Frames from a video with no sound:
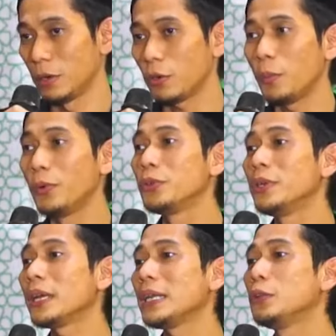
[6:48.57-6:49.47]
Kok
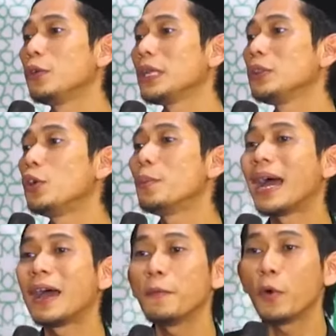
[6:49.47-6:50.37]
bojone ridho-ridho
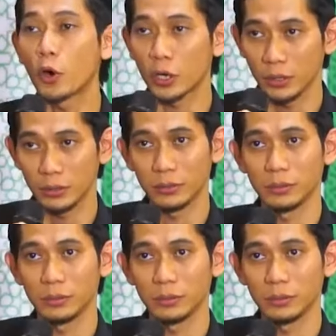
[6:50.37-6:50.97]
mawon?